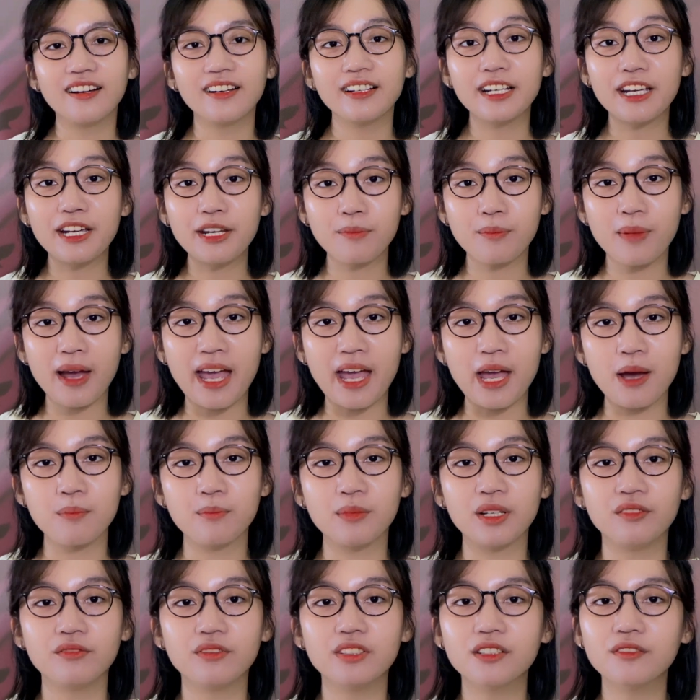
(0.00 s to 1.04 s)
khi mà
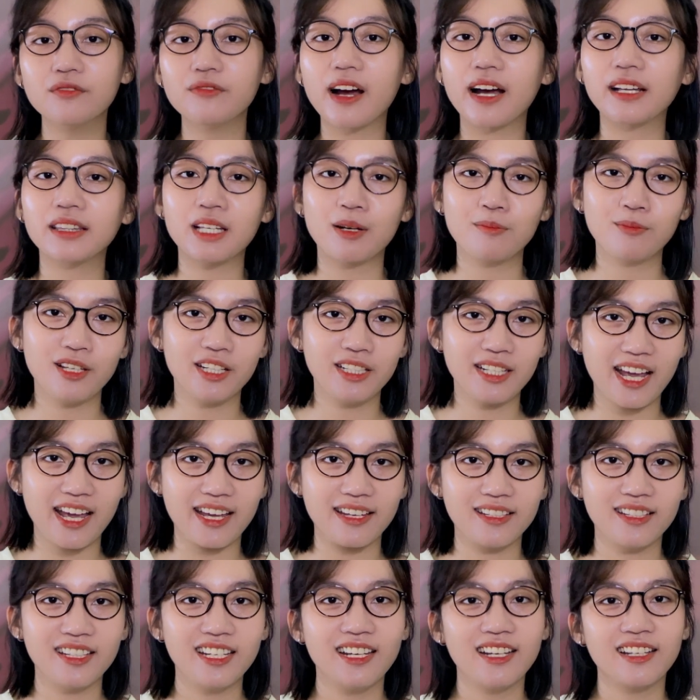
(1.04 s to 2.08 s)
mình vướng phải tâm lý này